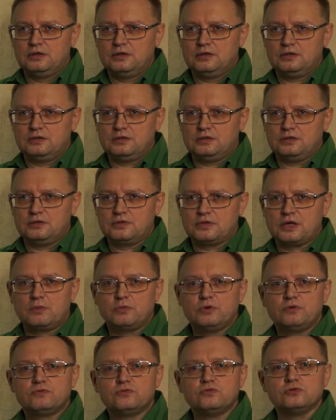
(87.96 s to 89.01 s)
а,
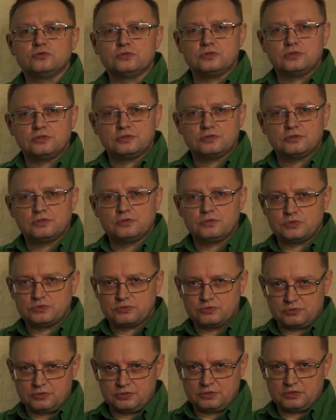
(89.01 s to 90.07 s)
самые вкусные
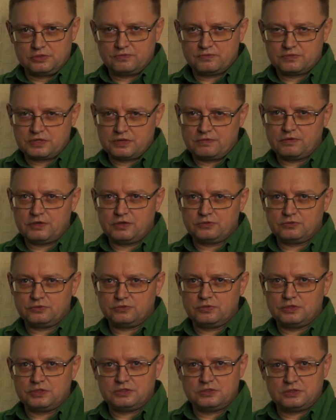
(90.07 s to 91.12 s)
эпизоды. Они вставляют
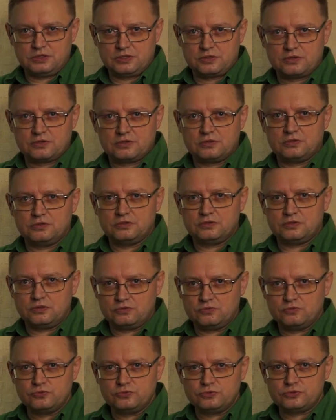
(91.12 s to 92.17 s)
туда интересные,
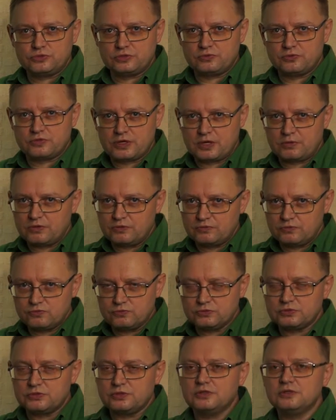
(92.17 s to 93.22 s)
интригующие, но самое
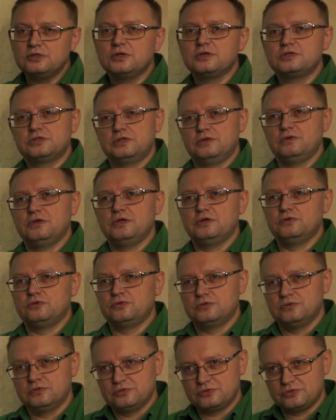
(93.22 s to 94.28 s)
вкусное они
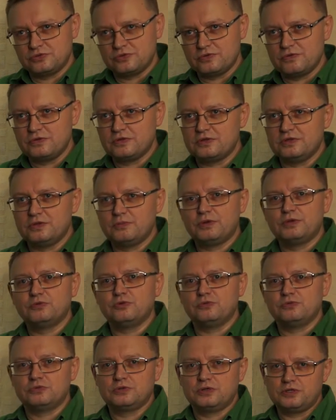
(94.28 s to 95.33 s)
оставляют, что называется, на
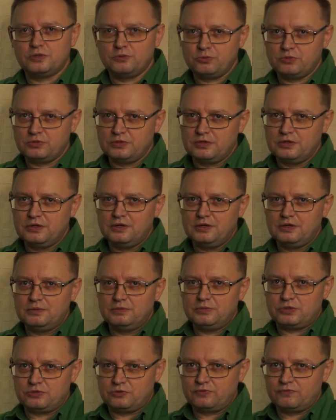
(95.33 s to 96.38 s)
потом. Вот когда мы
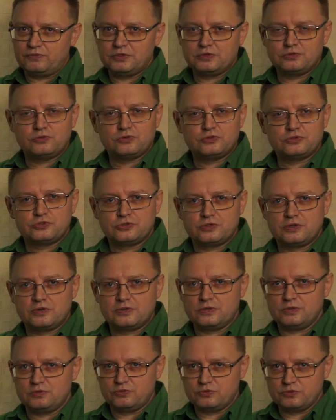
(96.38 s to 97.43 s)
придем в кино еще
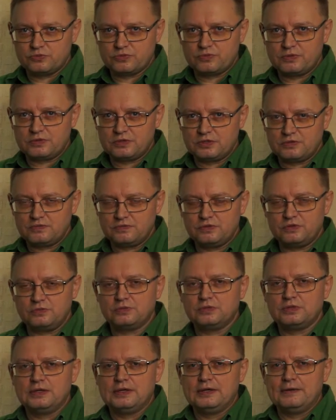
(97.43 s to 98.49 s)
раз или будем смотреть фильм,
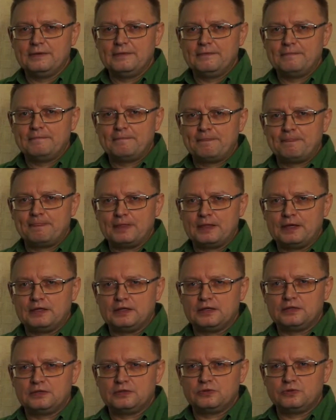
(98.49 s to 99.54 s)

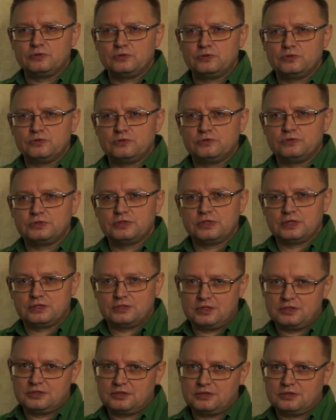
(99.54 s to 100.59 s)
а, то вот
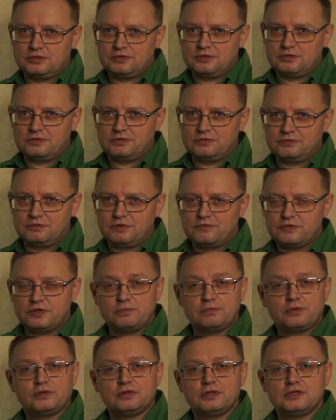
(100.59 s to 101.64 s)
тогда-то во всей
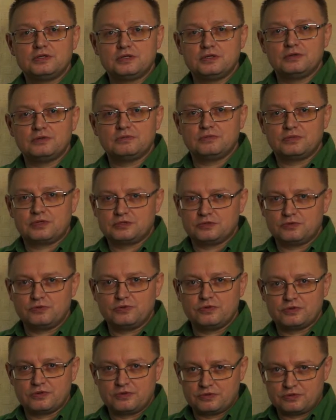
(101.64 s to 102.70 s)
полноте
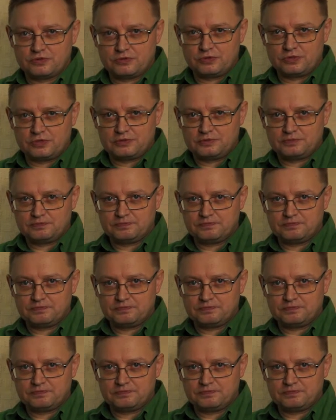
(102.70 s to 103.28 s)
раскроется история.